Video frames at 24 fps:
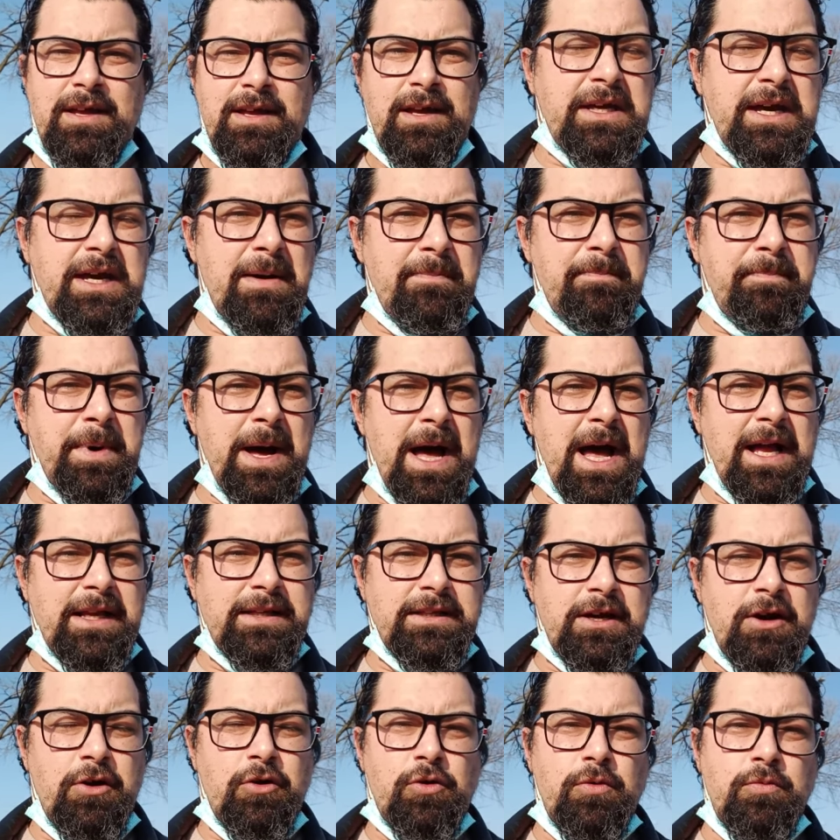
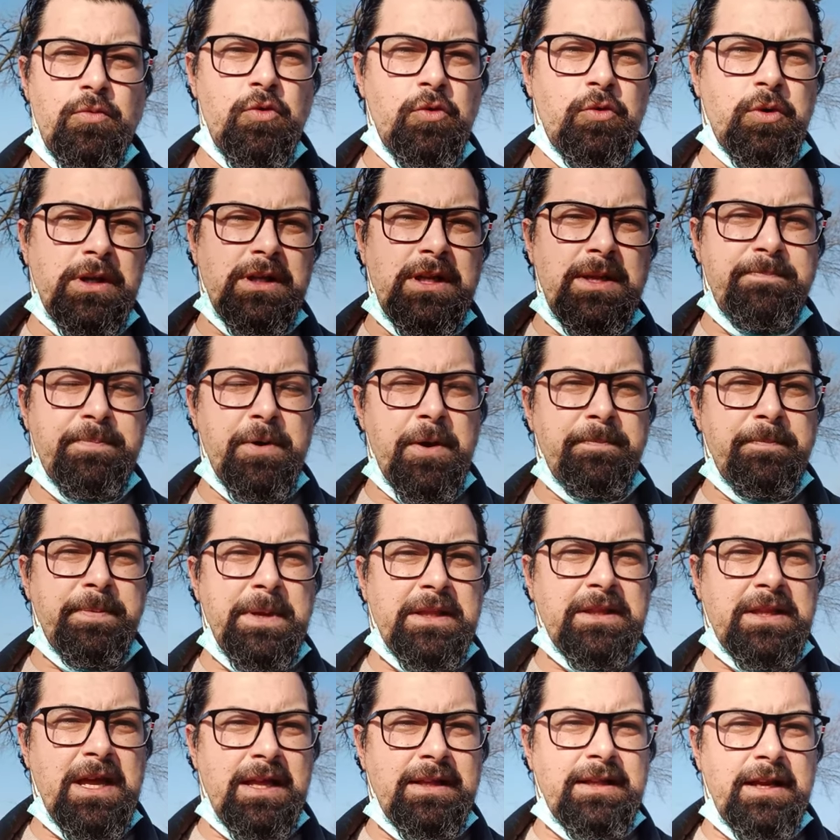campagna o comunque di
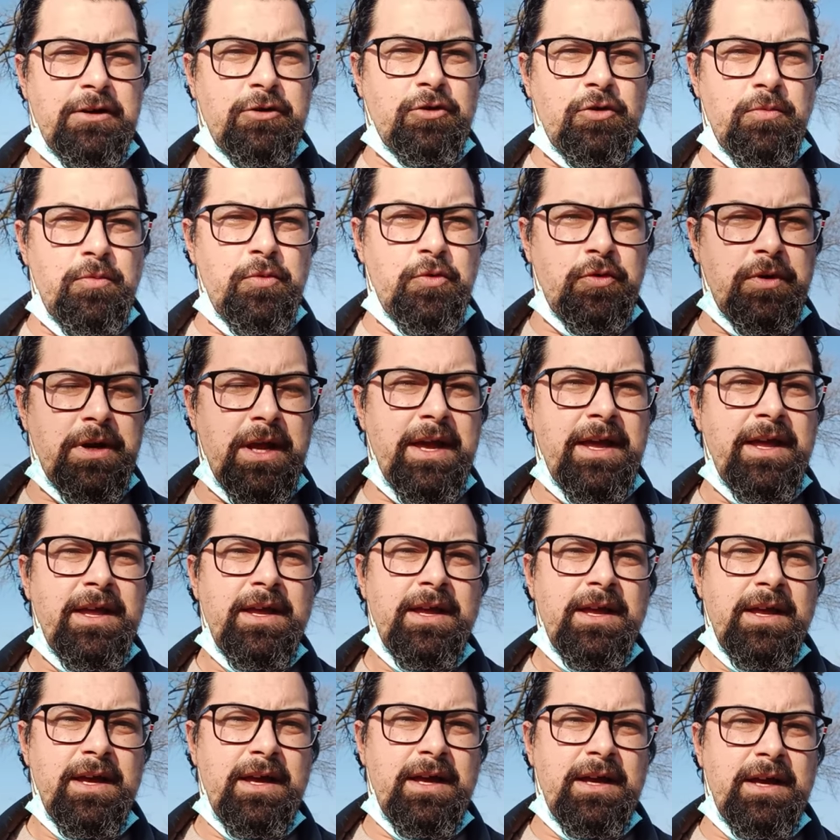proprietà del comune
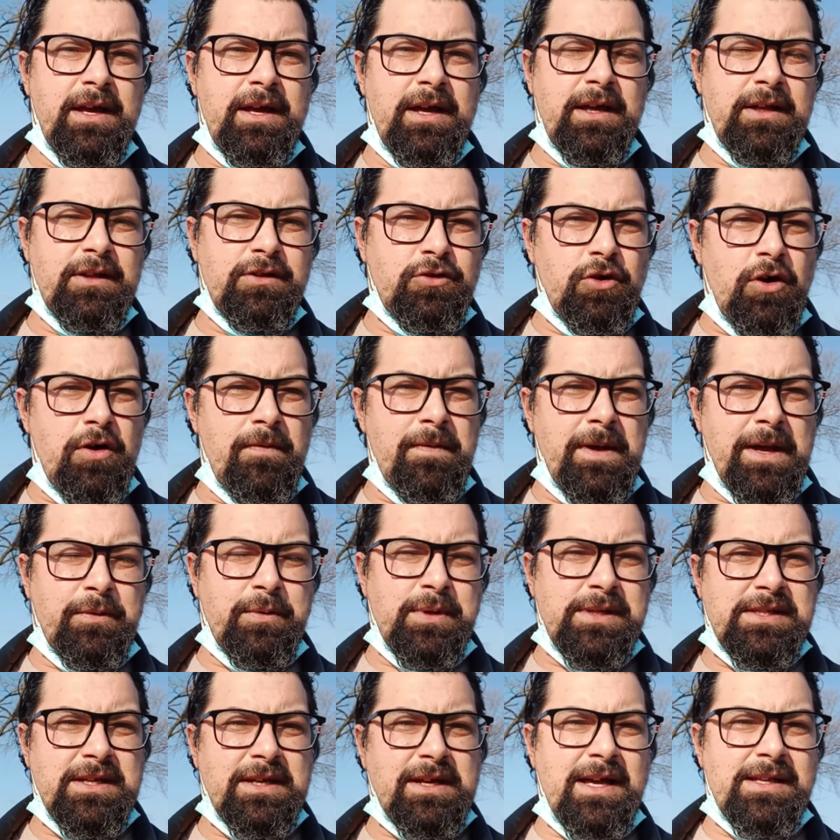eh, dove
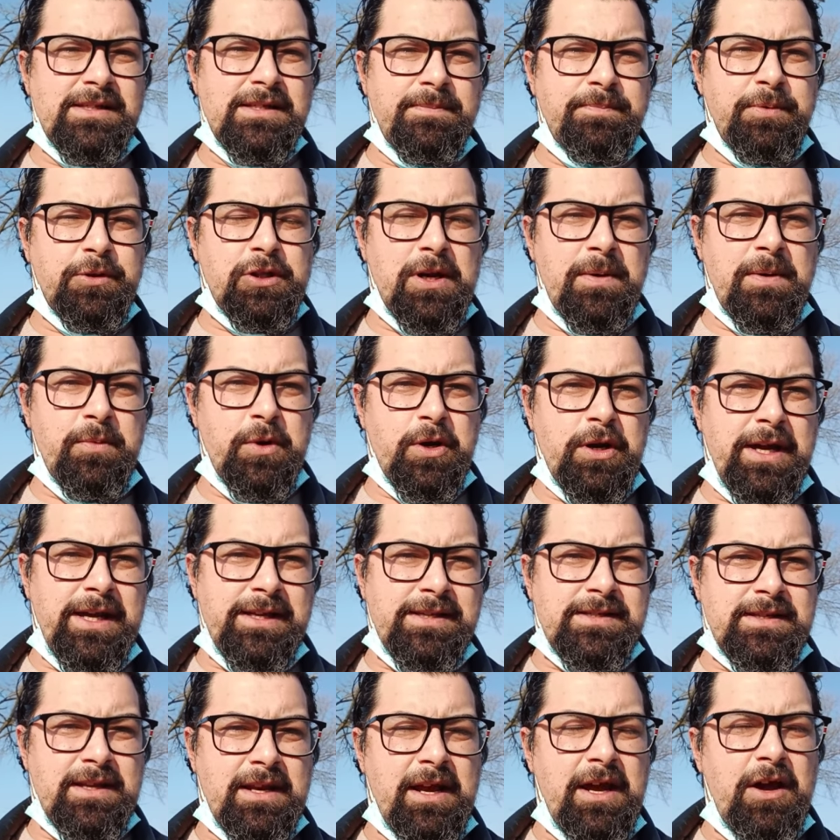queste case potrebbero
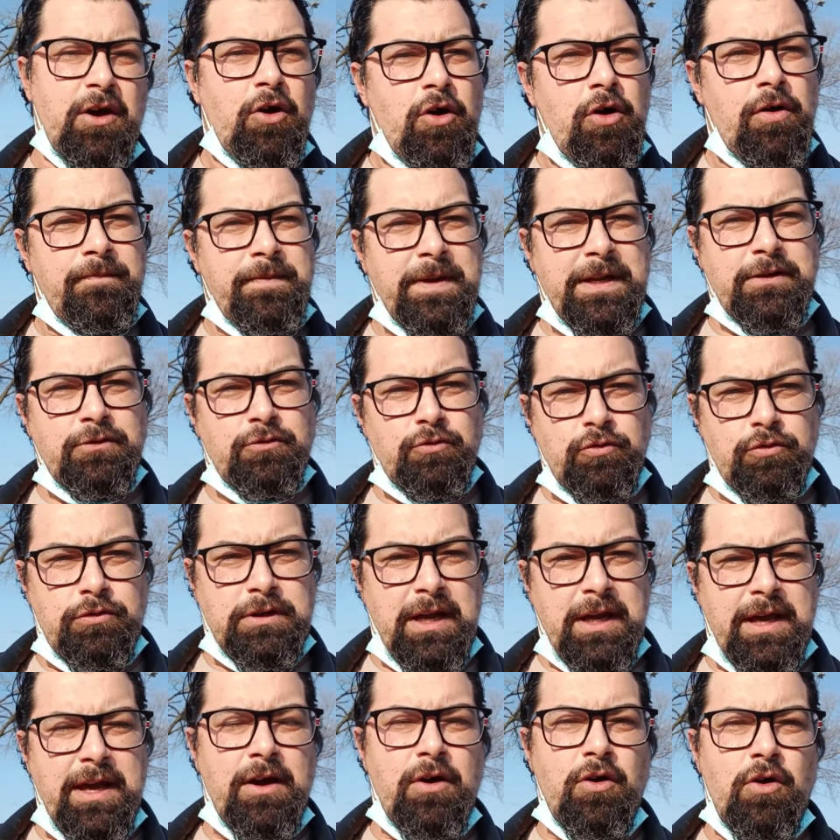essere o
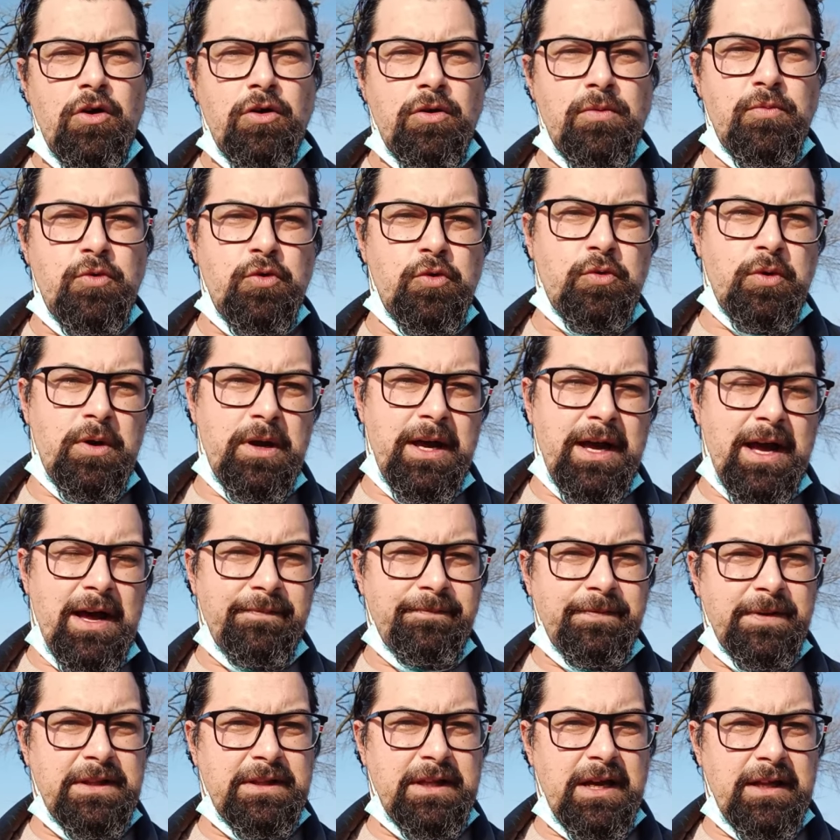vendute o comunque
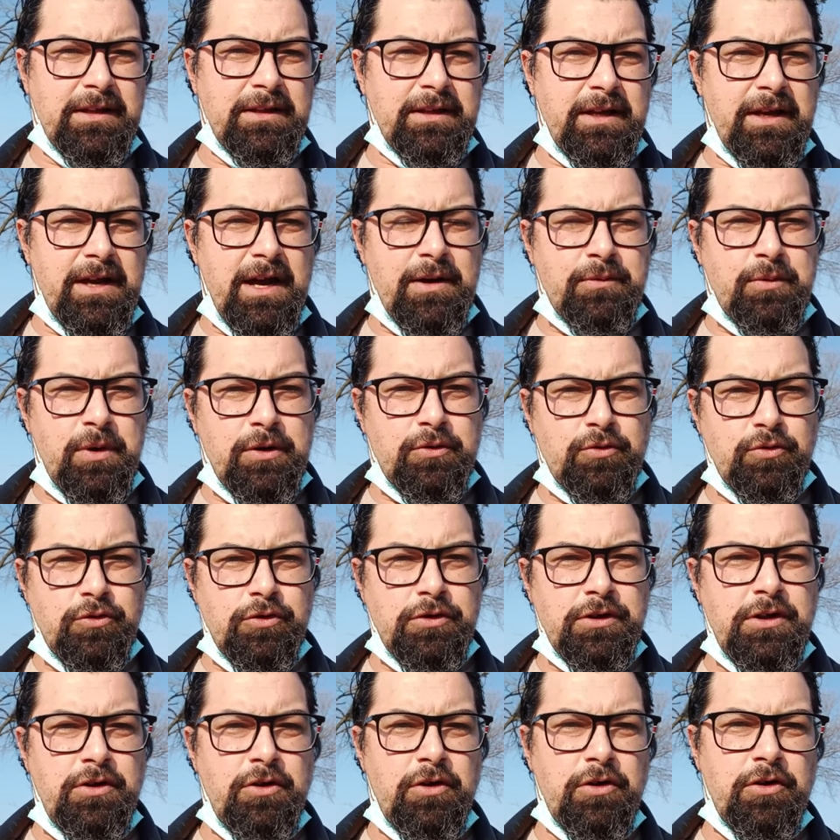affittate a qualcuno
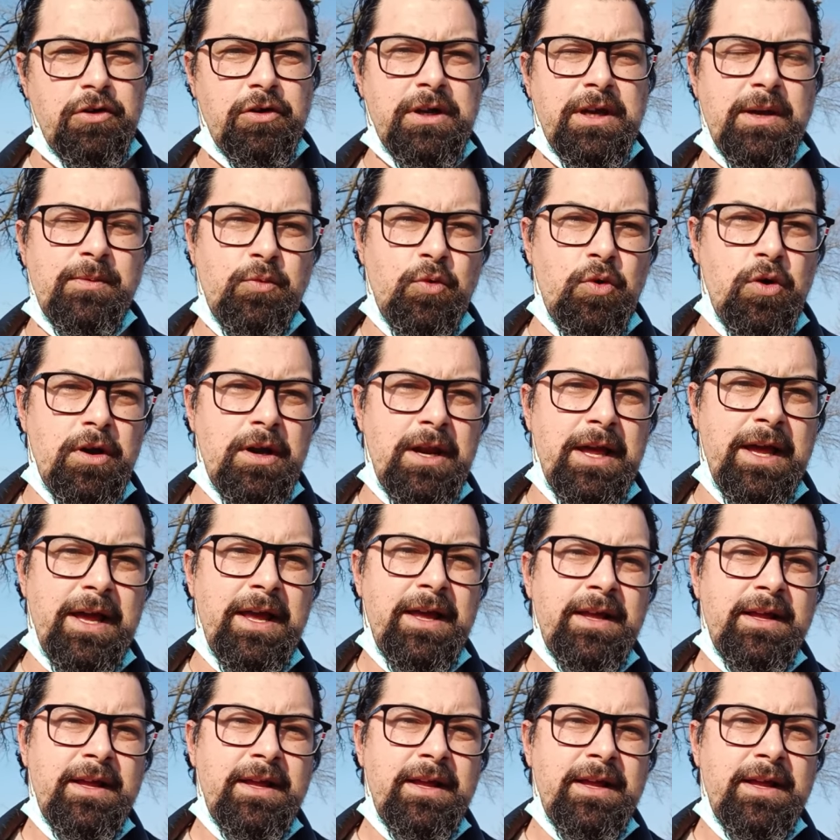di loro che vuole